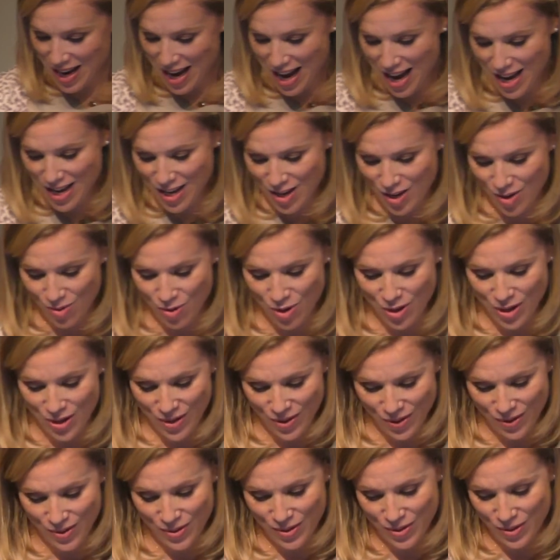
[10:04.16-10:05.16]
俳句を
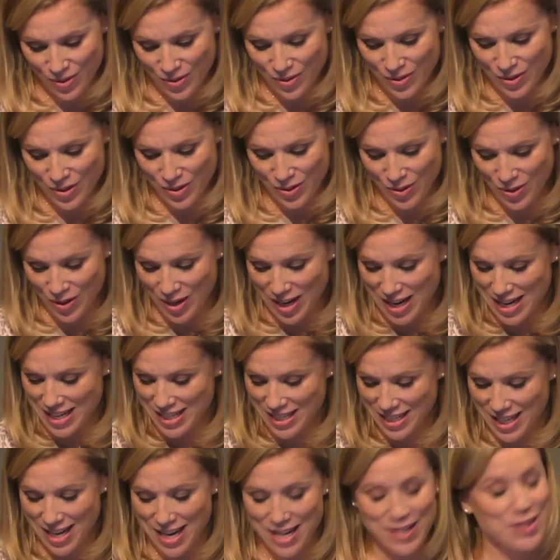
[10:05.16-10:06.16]
一つ紹介
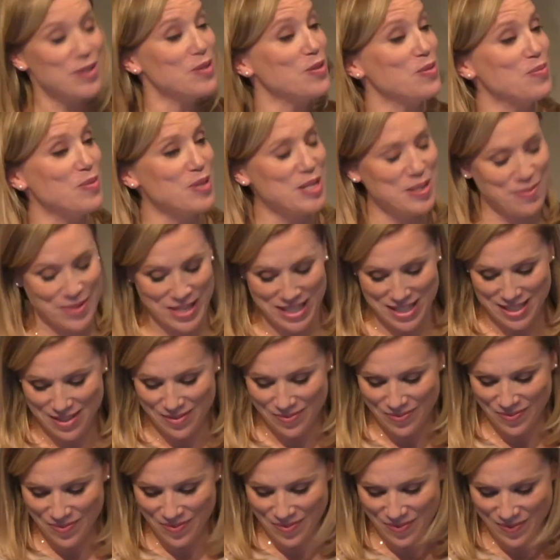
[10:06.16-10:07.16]
したいと思います。
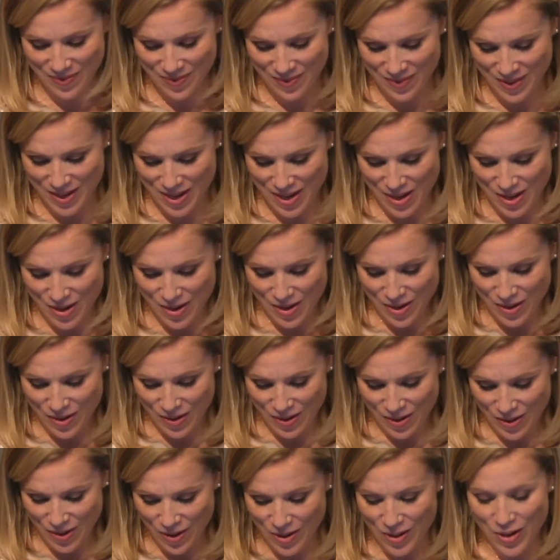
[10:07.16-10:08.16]

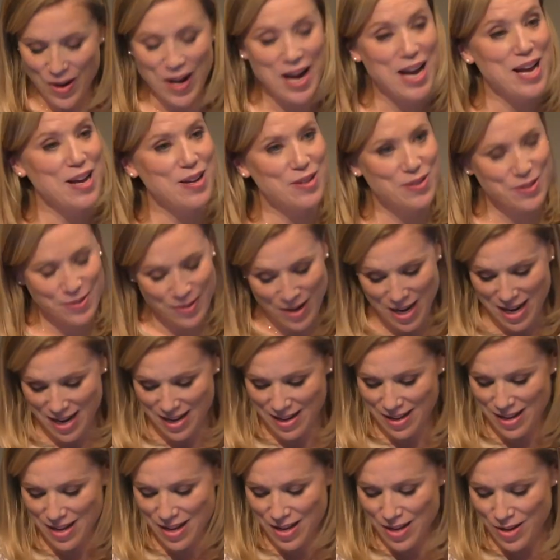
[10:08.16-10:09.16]
この俳句
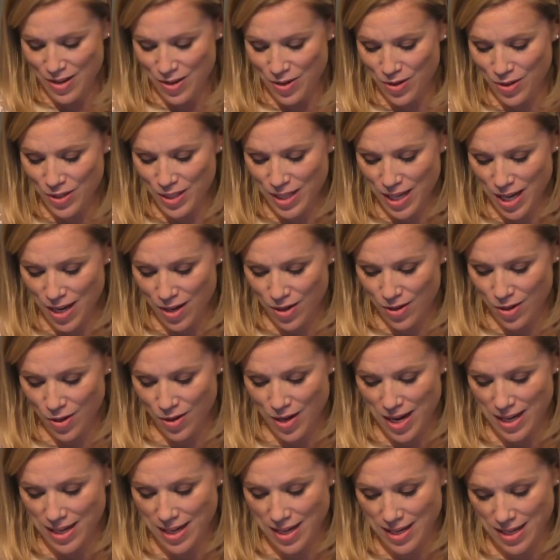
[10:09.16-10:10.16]
は UCL の
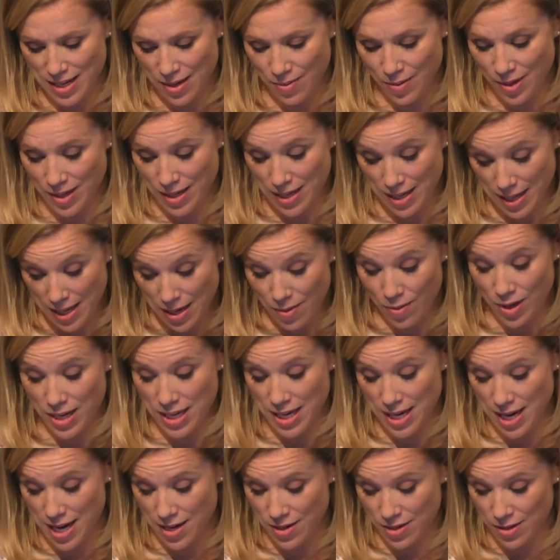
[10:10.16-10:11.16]
中に庭
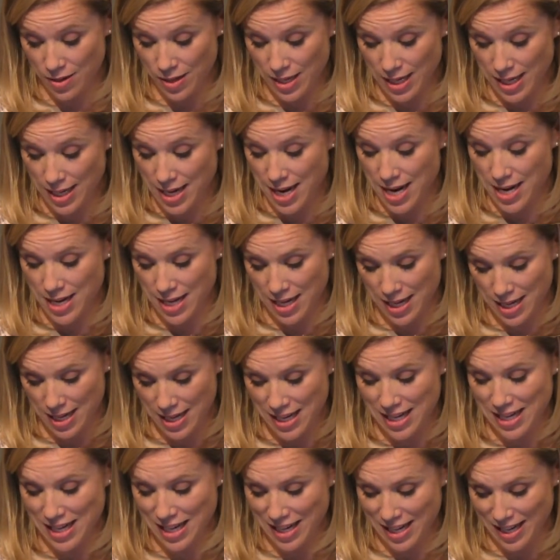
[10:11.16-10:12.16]
にある記念碑
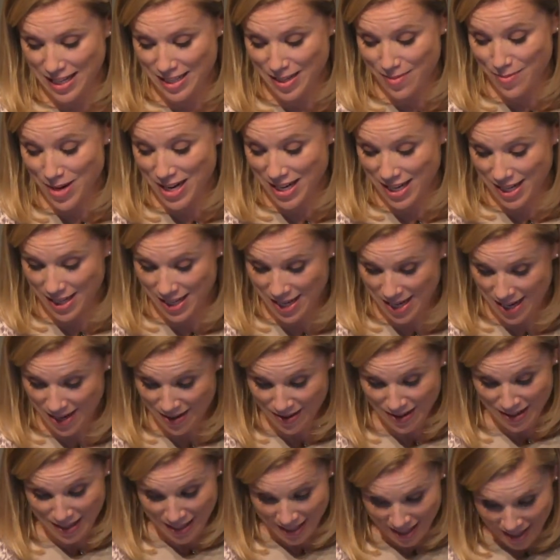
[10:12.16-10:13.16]
に刻まれて
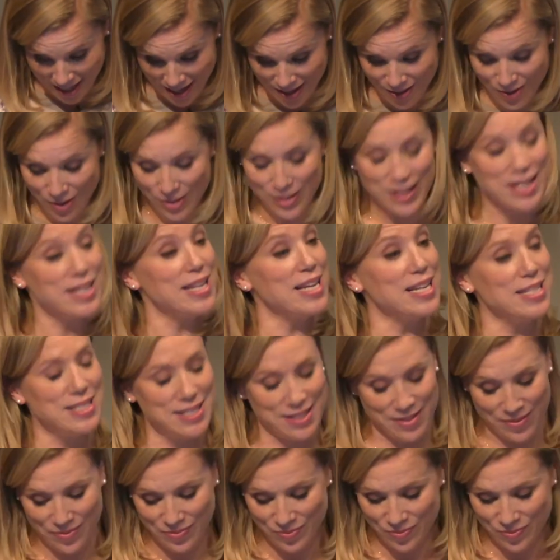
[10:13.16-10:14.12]
た歌です。